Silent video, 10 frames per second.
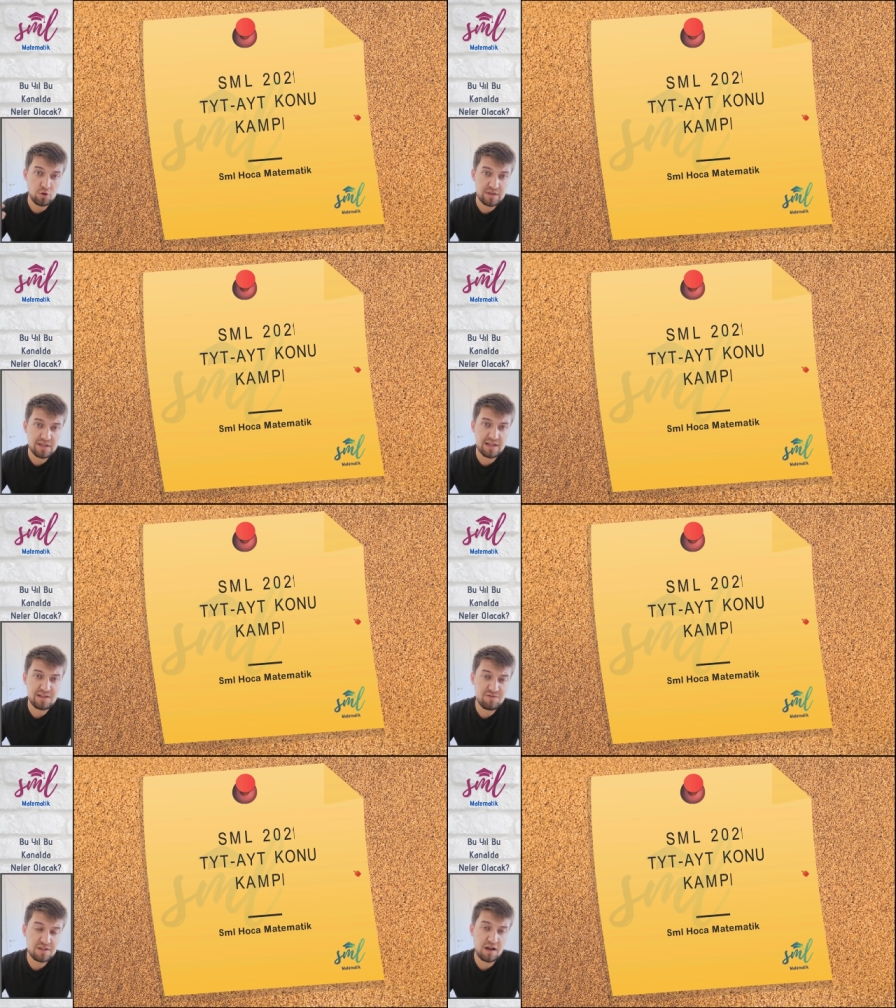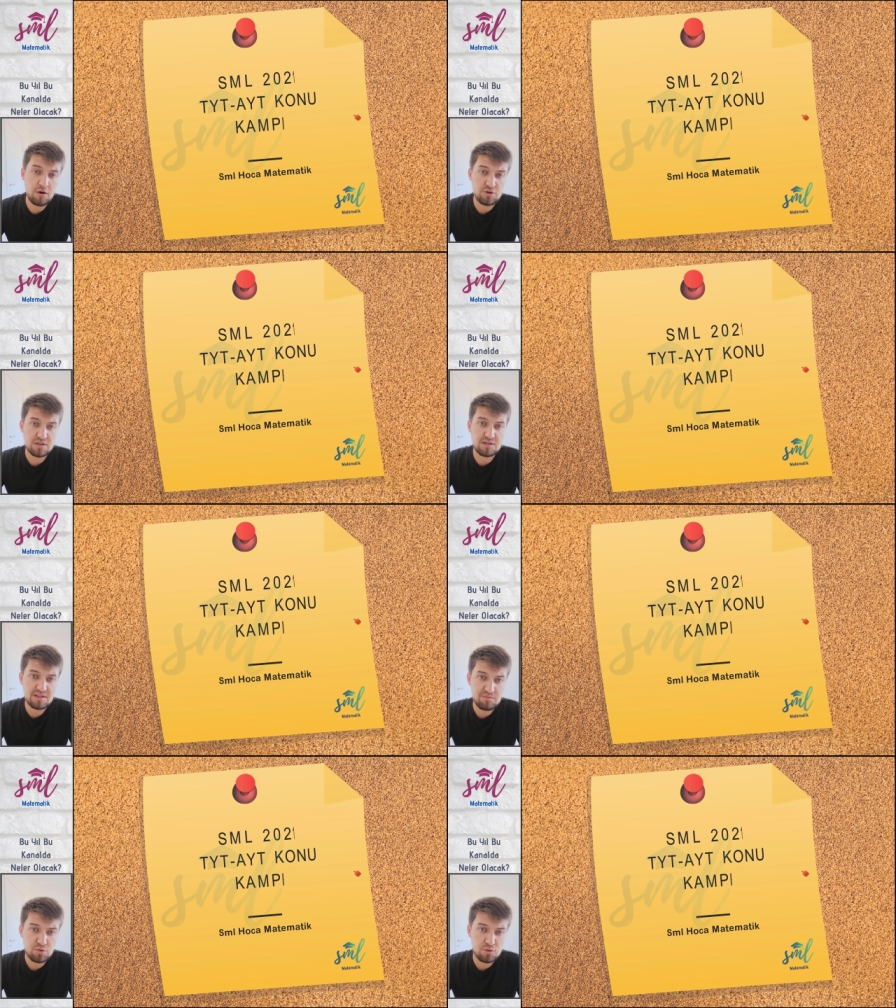12'lerin ve daha
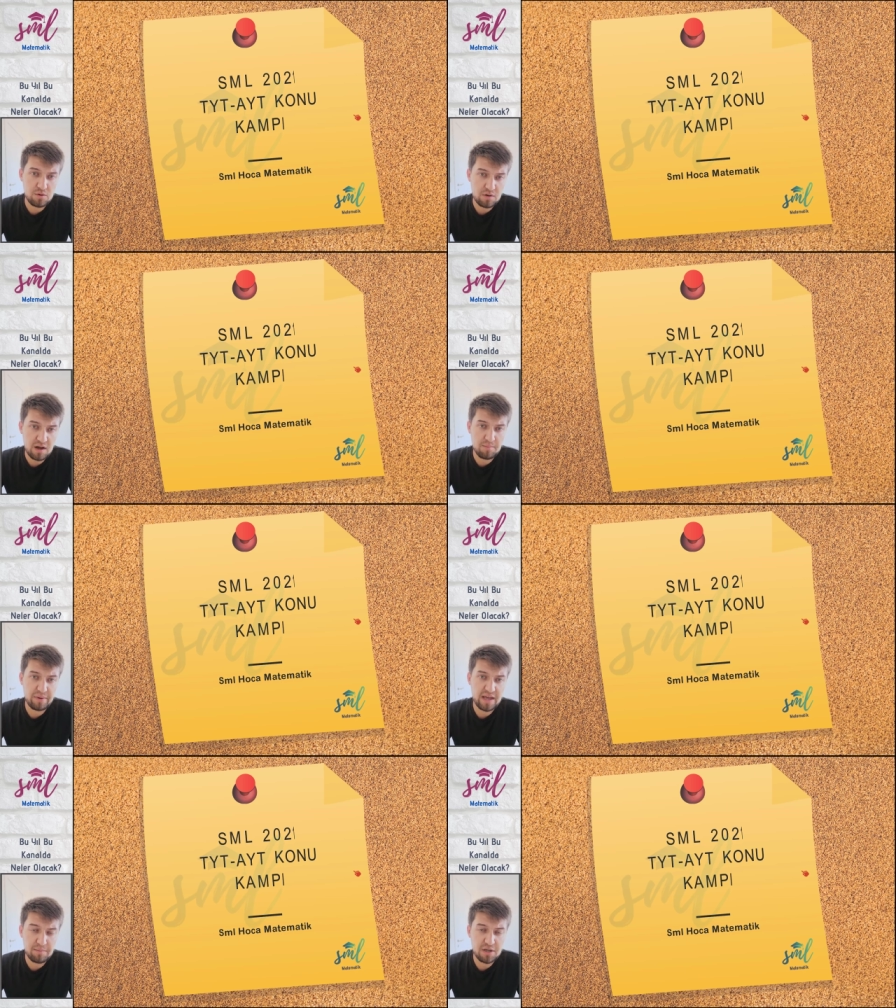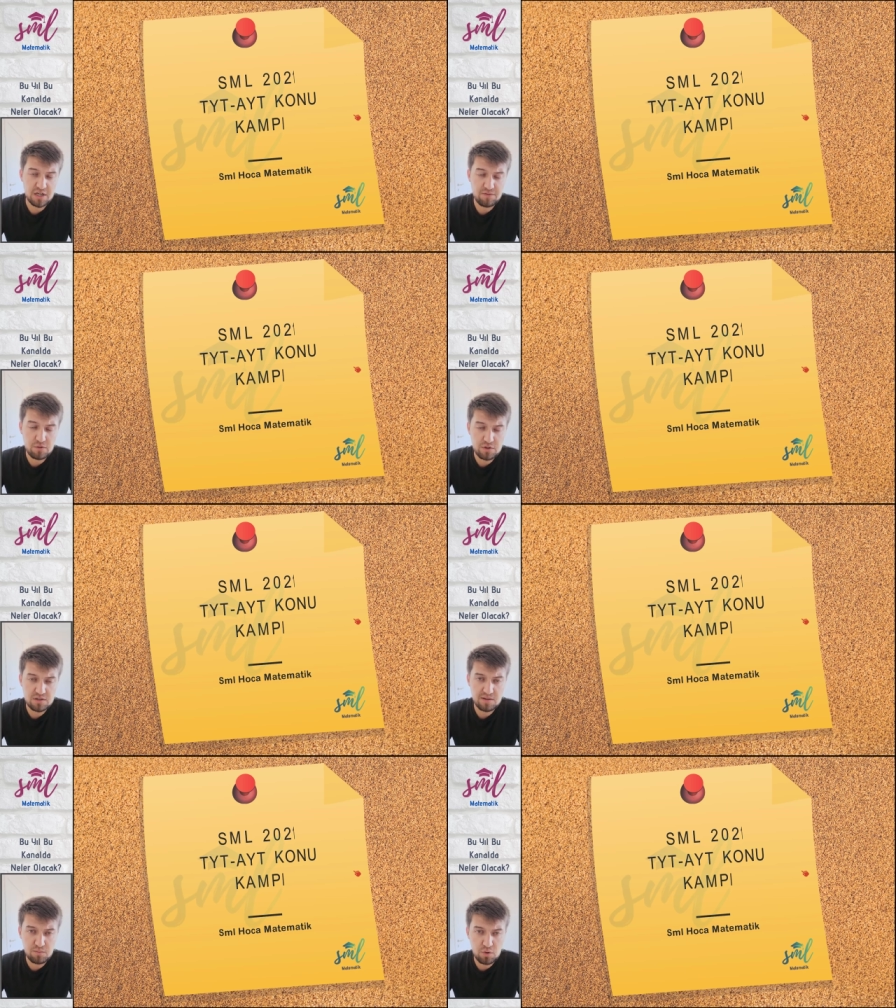öncesinde bu kampa yani 5 hafta
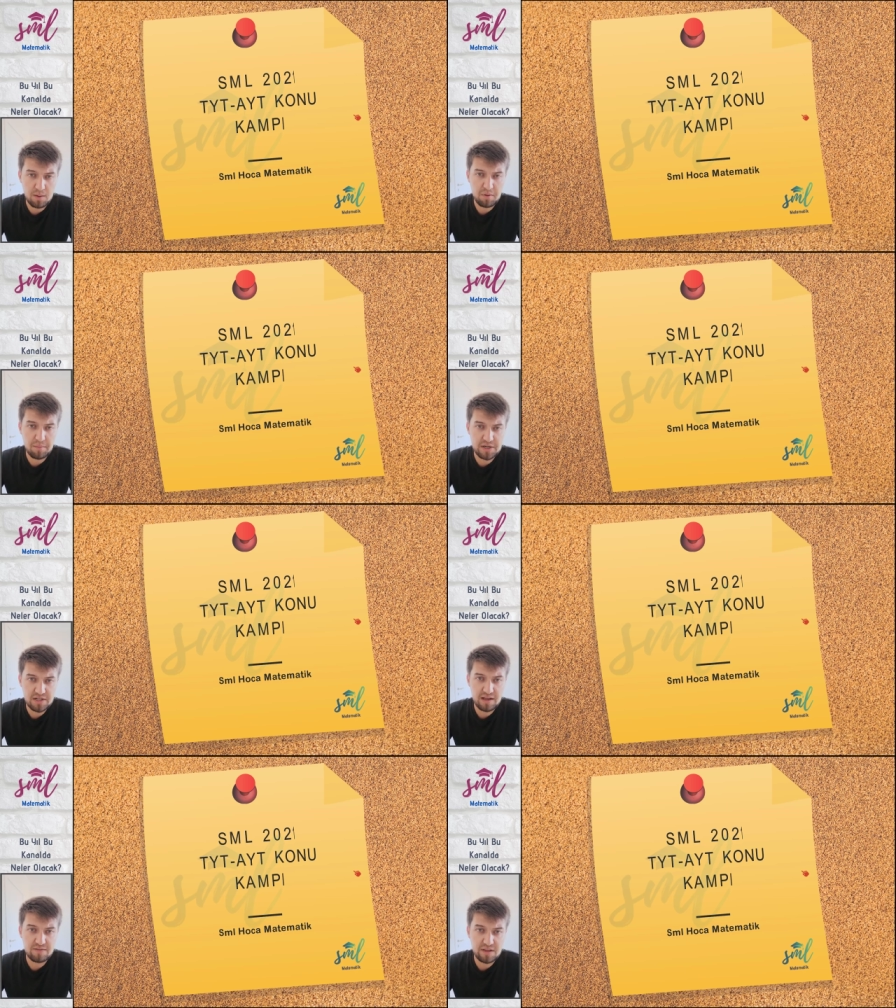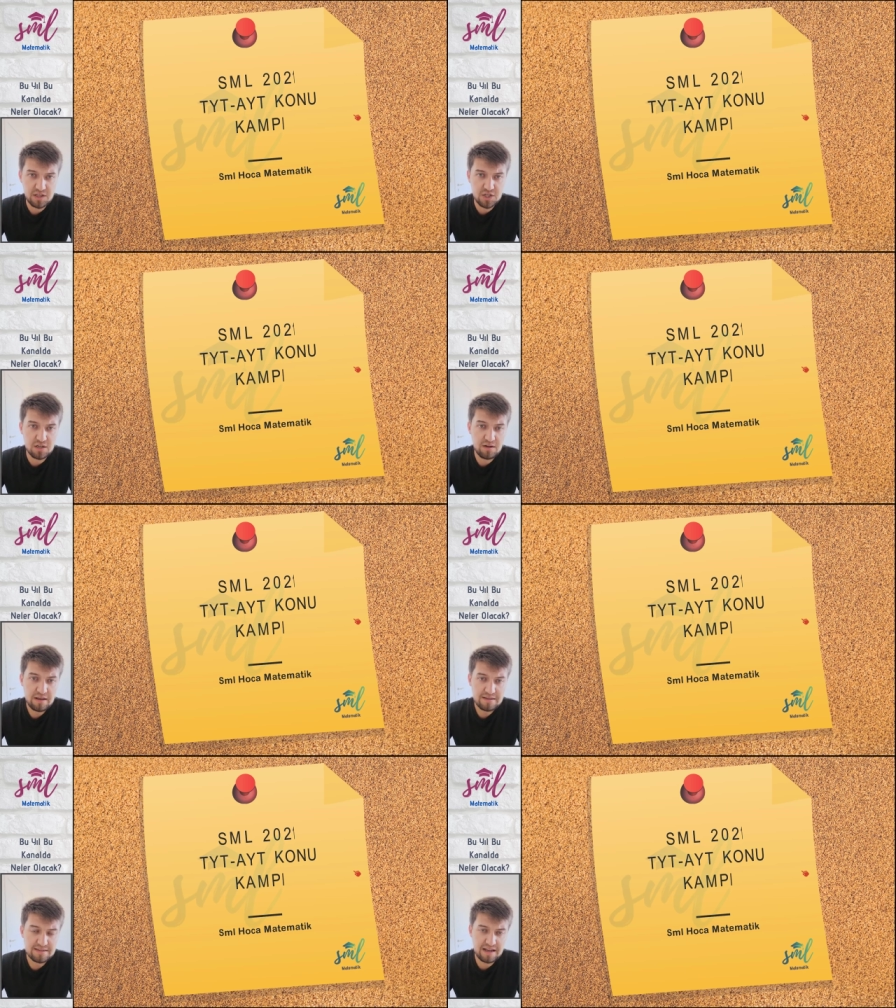öncesinde bu kampa başlayanlar için
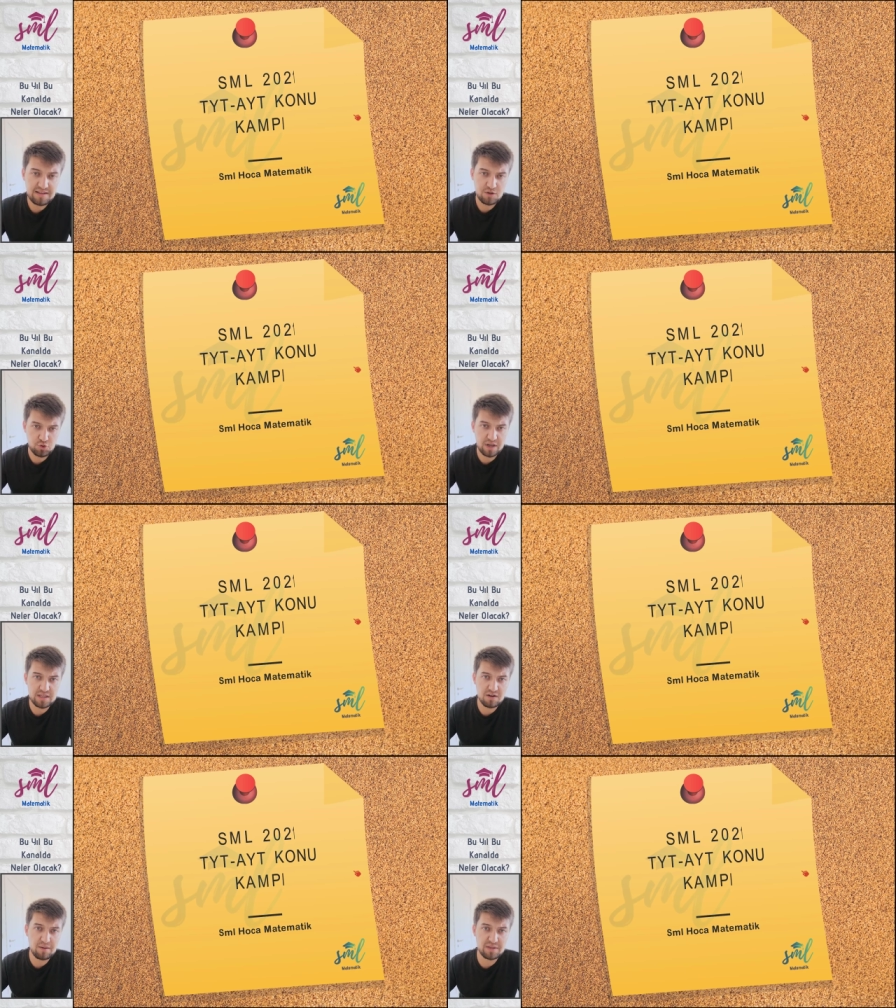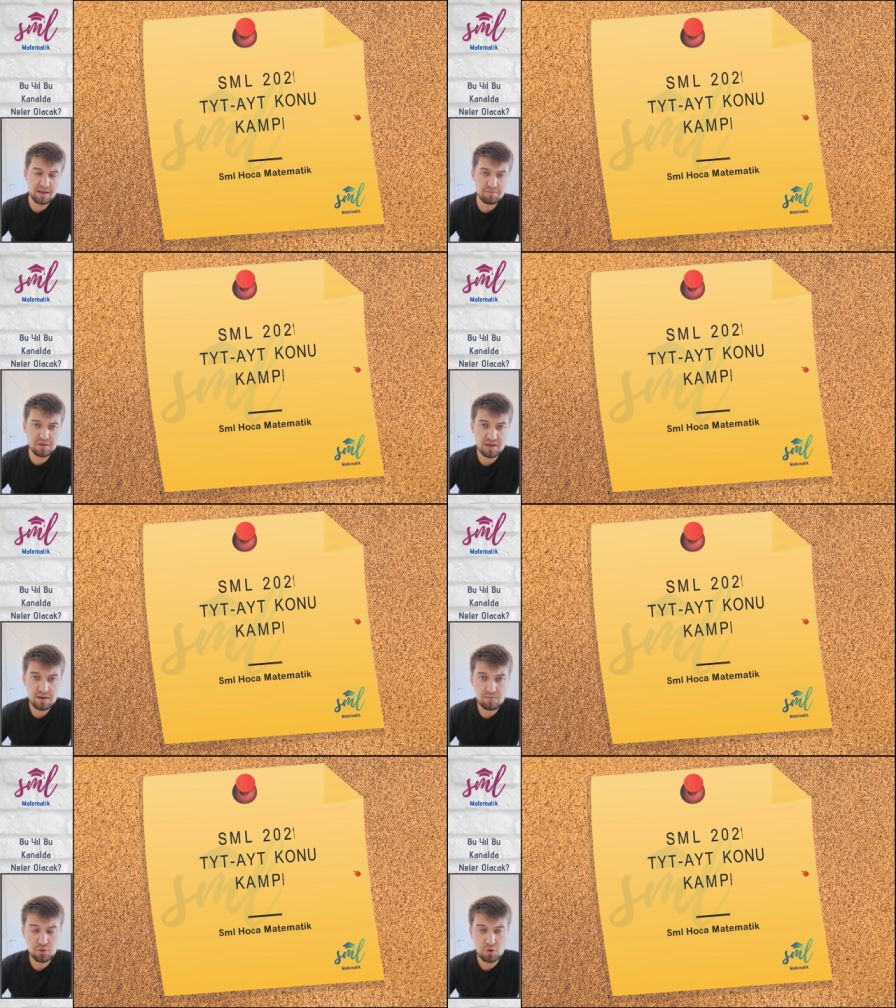zaten şu an devam eden bir
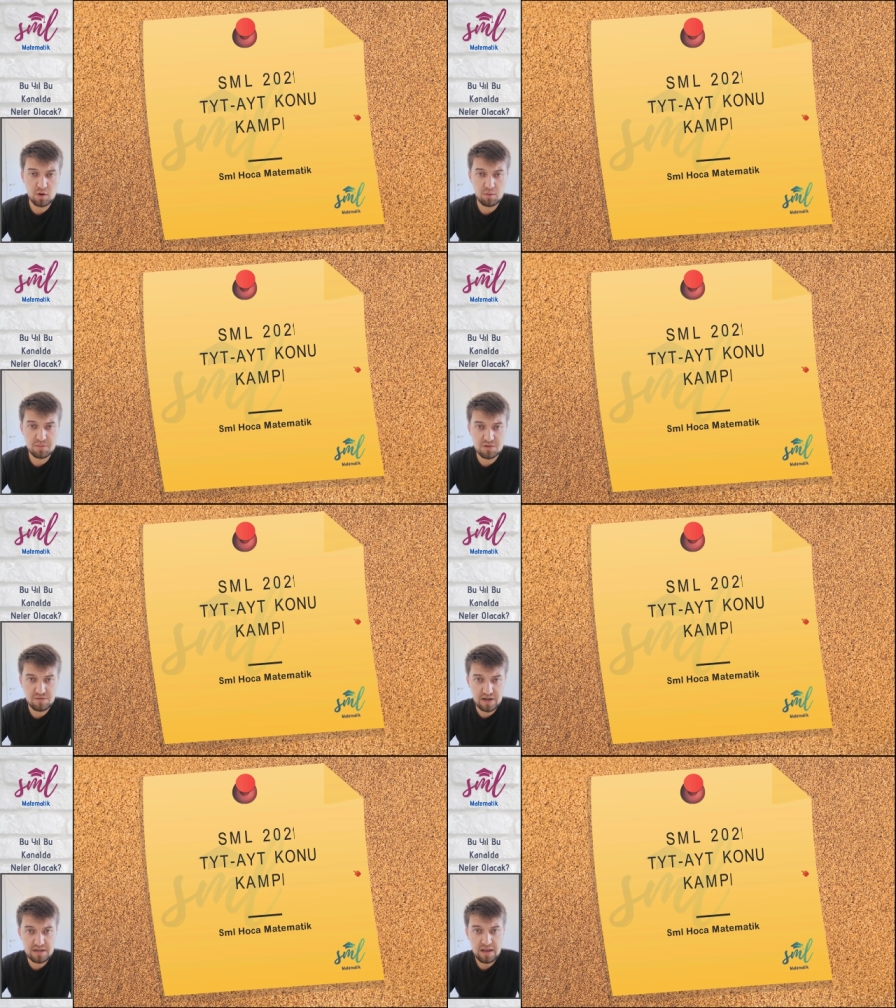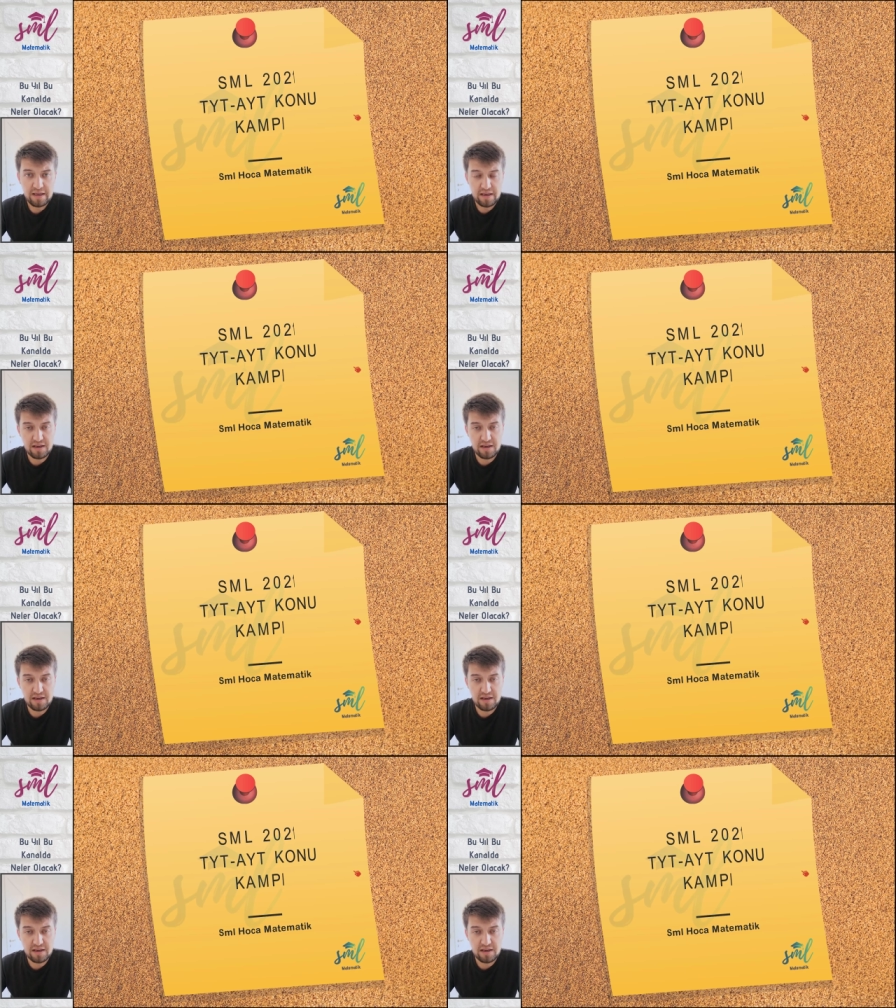programımız var.